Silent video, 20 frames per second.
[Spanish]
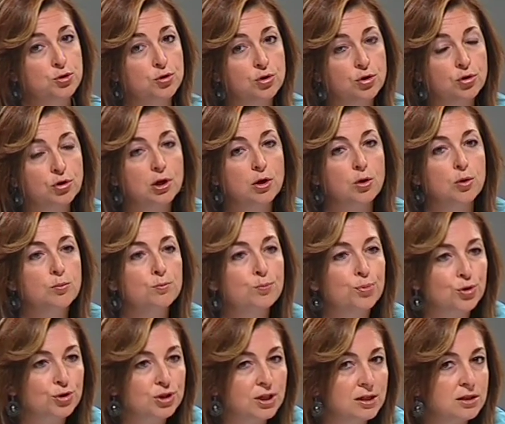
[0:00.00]
yo creo que lo
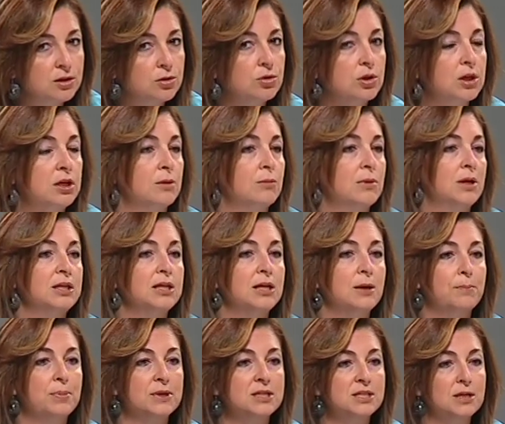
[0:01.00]
importante hoy, Ana
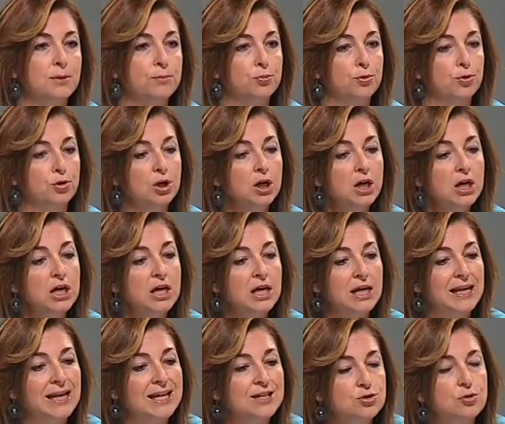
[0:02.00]
María, pasa por
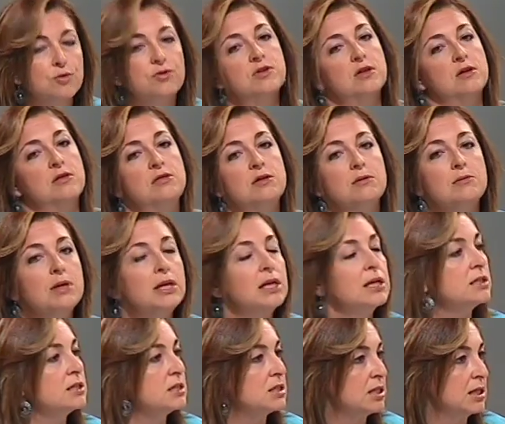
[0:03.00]
la sociedad civil
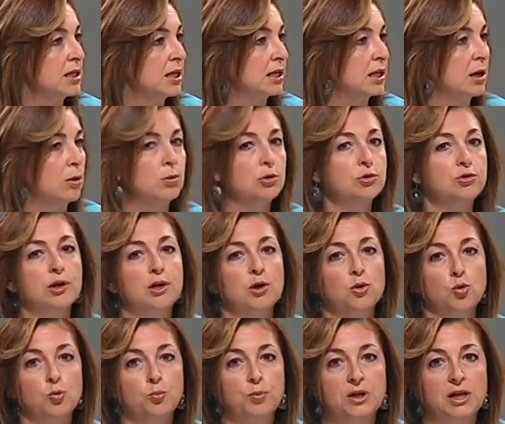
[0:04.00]
en Chile, que ha vuelto a
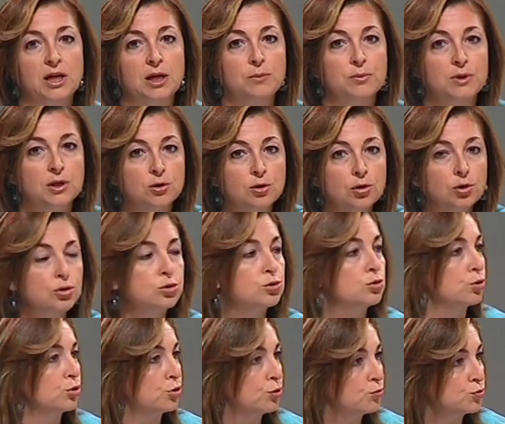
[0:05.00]
recuperar vigor,
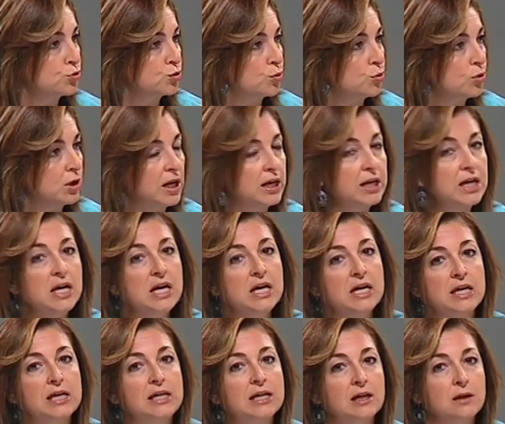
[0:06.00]
tono muscular
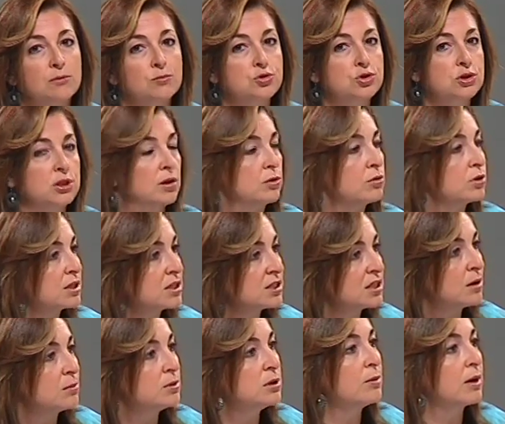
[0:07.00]
y que ha demostrado que
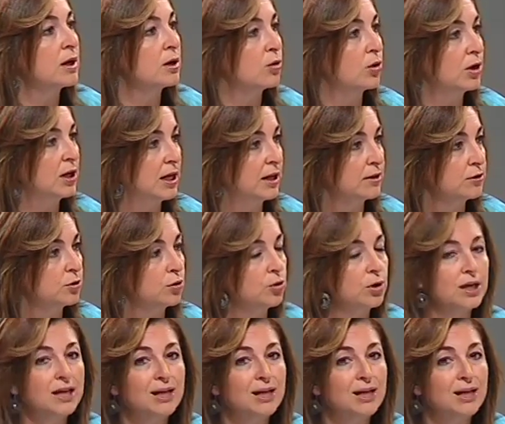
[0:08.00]
está viva y coleando.